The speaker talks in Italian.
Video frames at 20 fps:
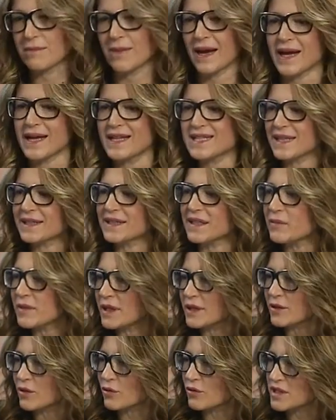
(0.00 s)
ma
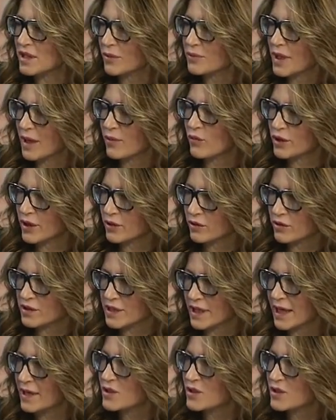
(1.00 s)
esattamente lo sappiamo che cos'è la